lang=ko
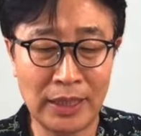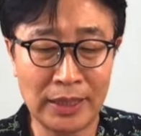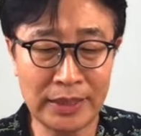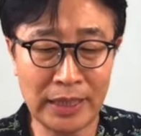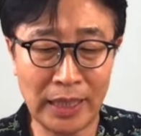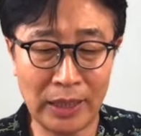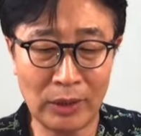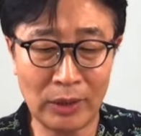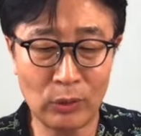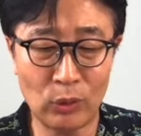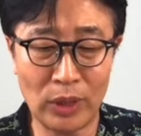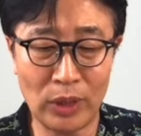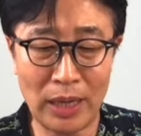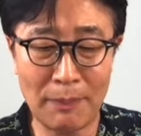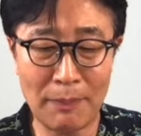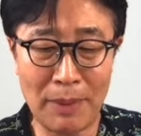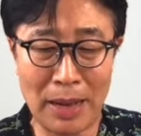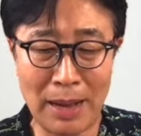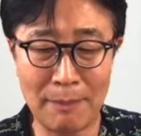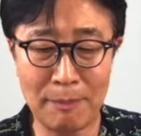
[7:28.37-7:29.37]

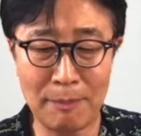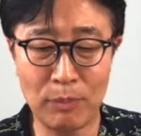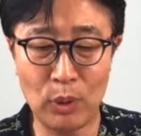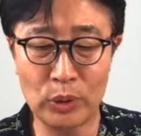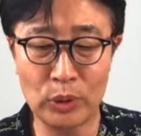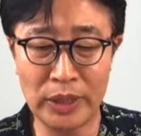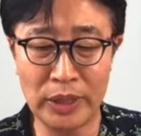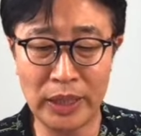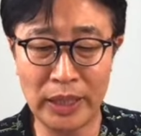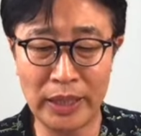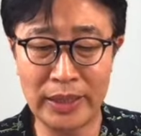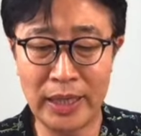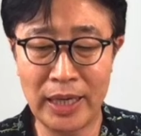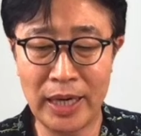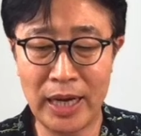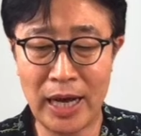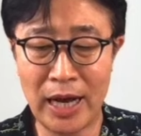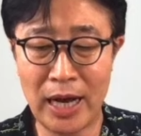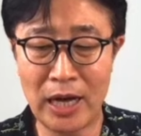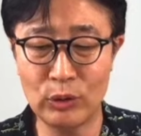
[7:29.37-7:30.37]
사고가 반복된
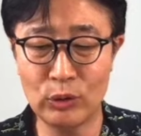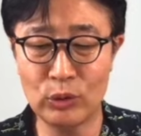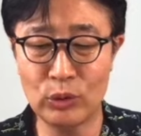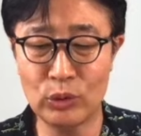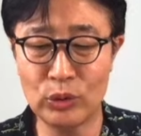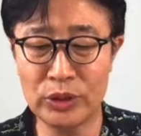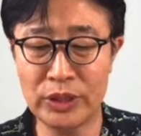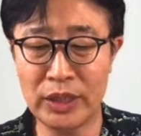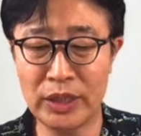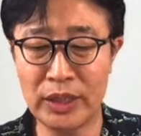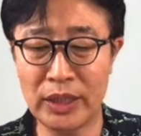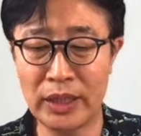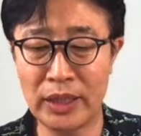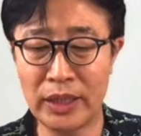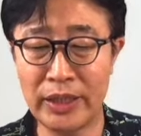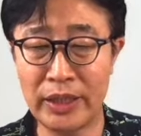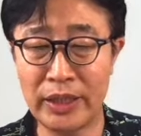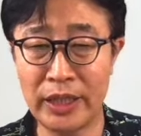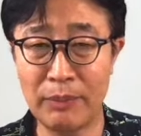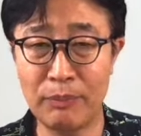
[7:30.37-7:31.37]

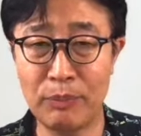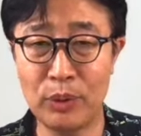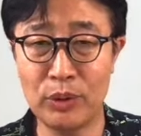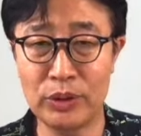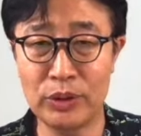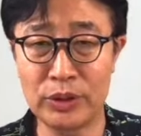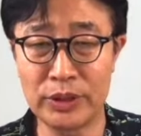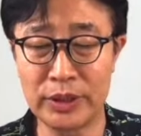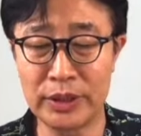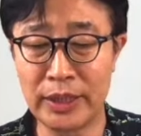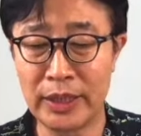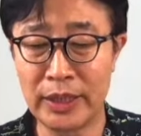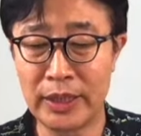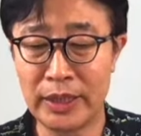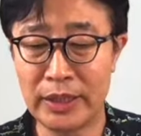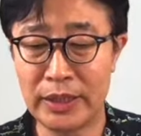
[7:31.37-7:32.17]
한국제강의 대표는